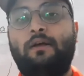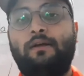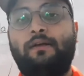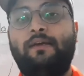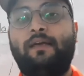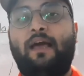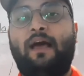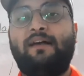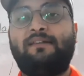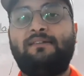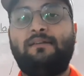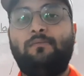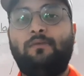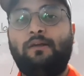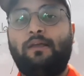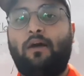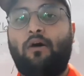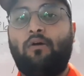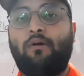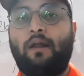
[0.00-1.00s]
कि ऐसे में
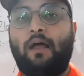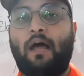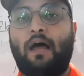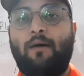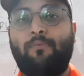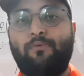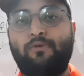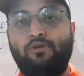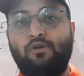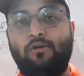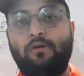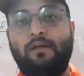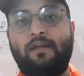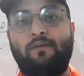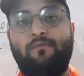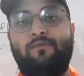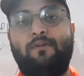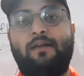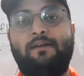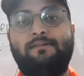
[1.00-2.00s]
क्या हो रहा है आपकी जो
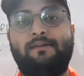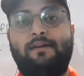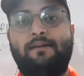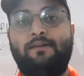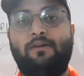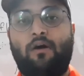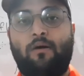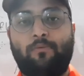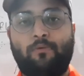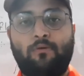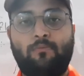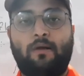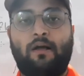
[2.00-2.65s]
इन्फ्लेशन जो आपकी